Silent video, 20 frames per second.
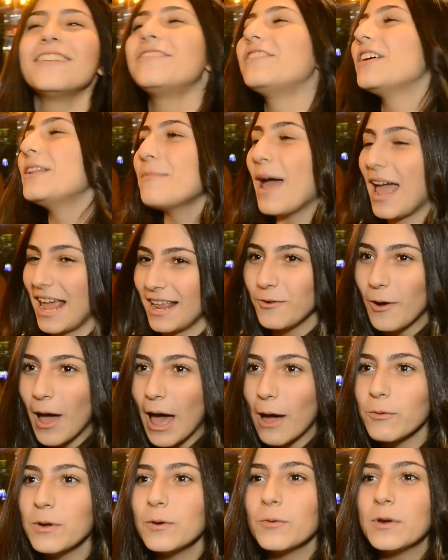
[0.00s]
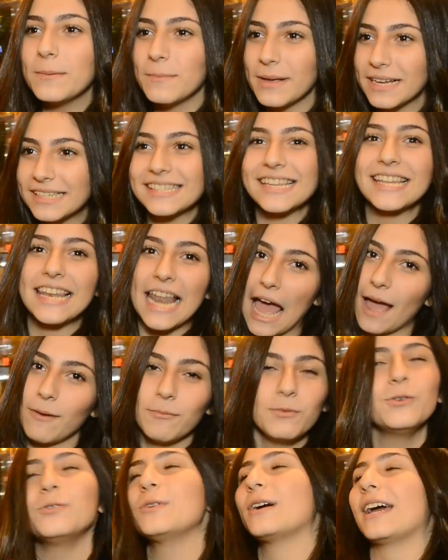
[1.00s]
الفيلم حلو قوي والميكس اللي
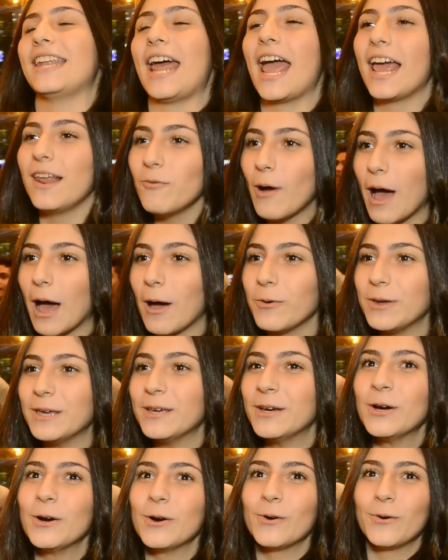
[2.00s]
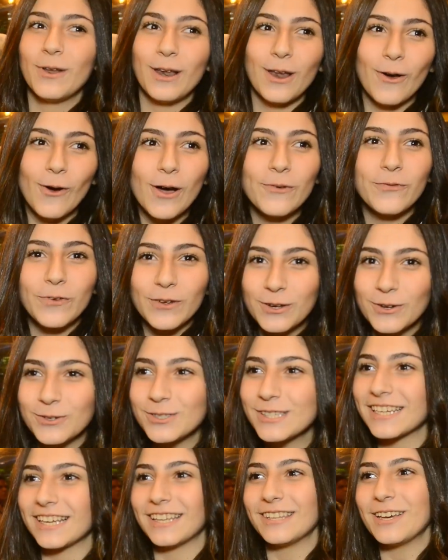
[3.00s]
عامله كان حلو قوي واللي هو في
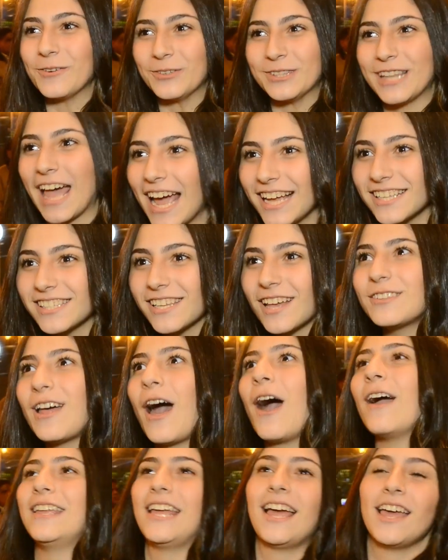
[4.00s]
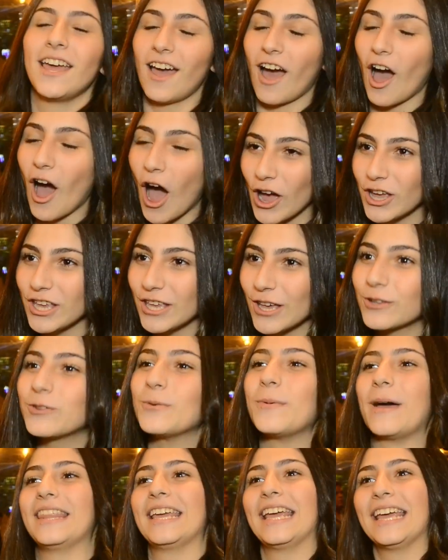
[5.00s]
النص كده كنت عايزه اضحك آه، اعيط وبعد